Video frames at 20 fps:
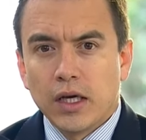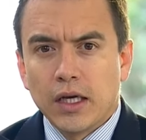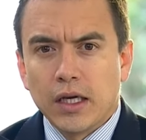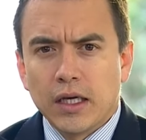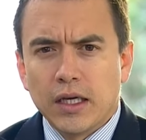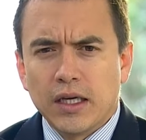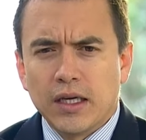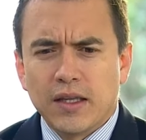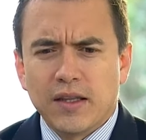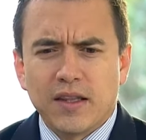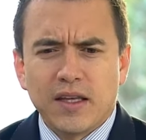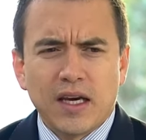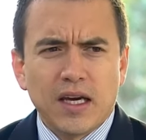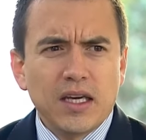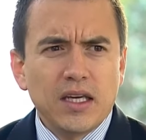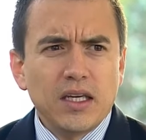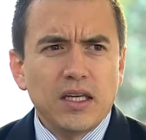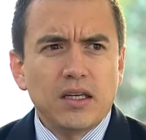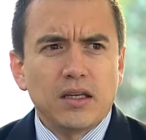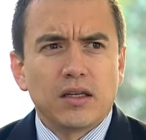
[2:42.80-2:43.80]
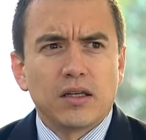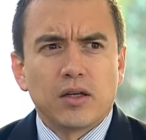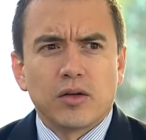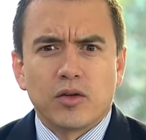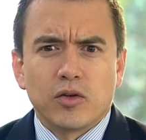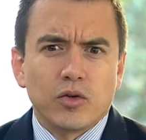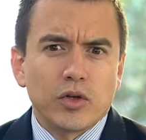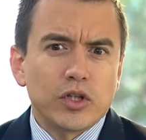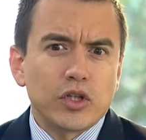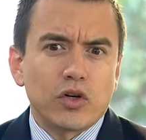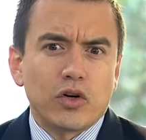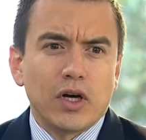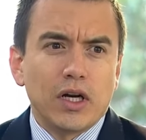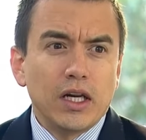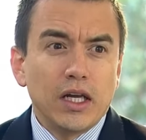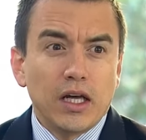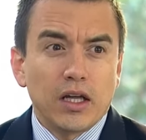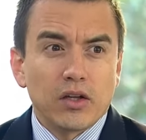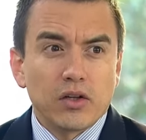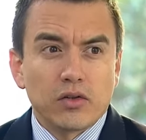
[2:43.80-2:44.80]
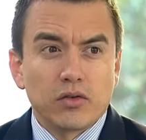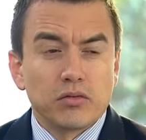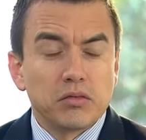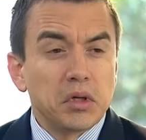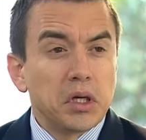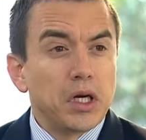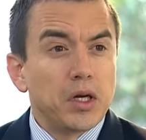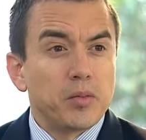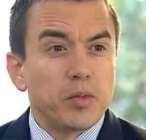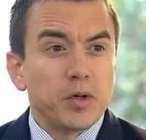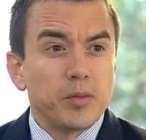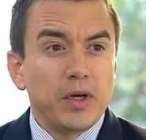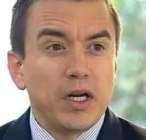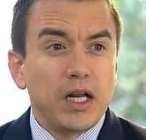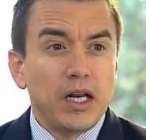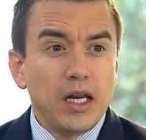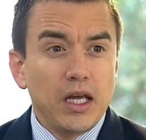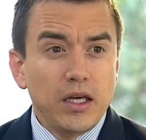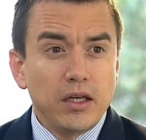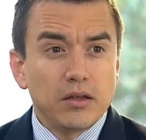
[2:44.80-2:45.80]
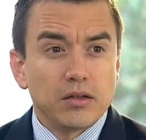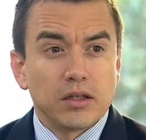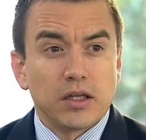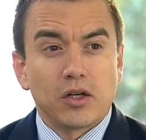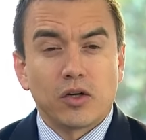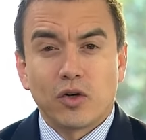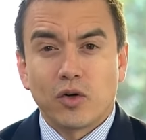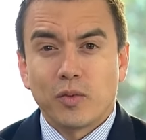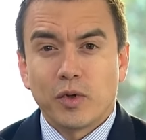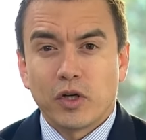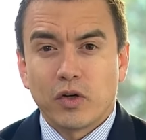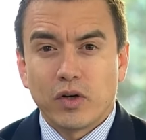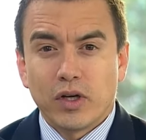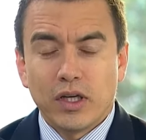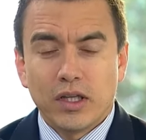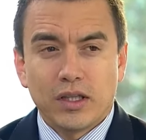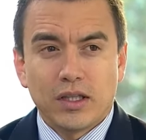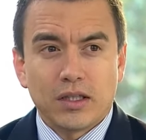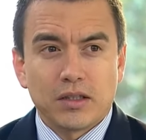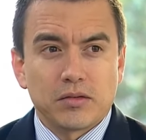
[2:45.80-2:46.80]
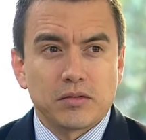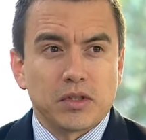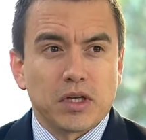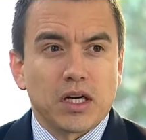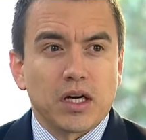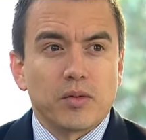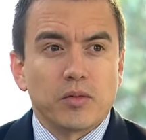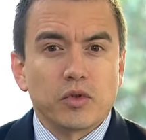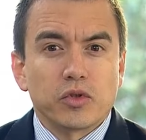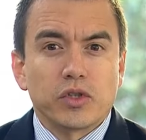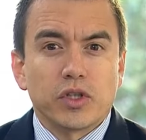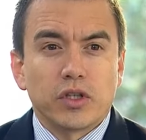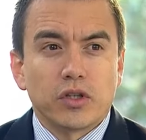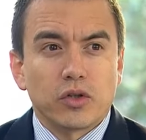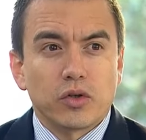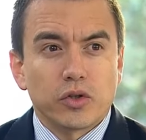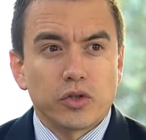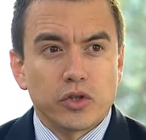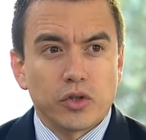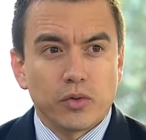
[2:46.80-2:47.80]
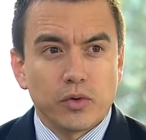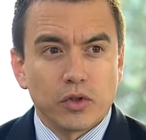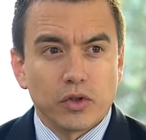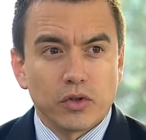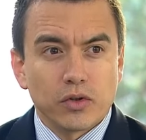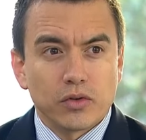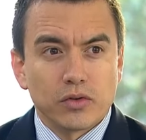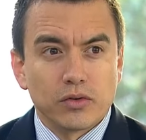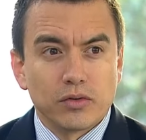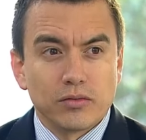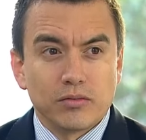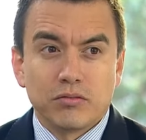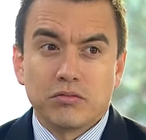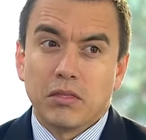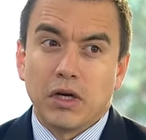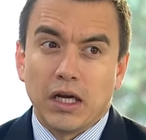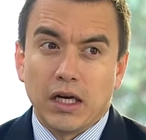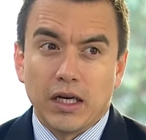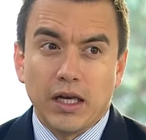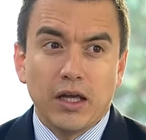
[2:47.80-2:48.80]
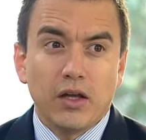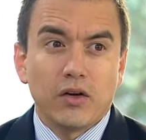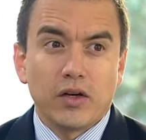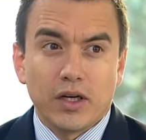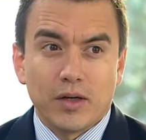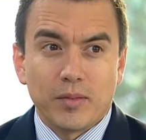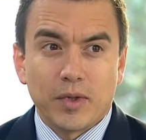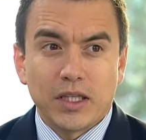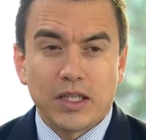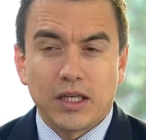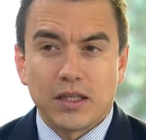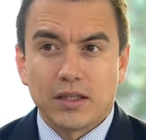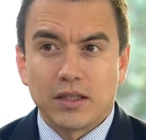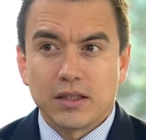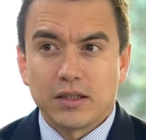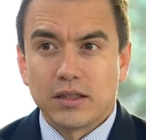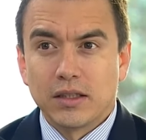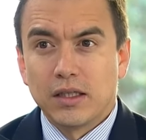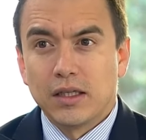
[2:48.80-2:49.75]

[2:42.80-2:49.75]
Eh, de ahí nuestros aliados. En la primera ley económico urgente sacamos 108 votos, aliados eran bastantes.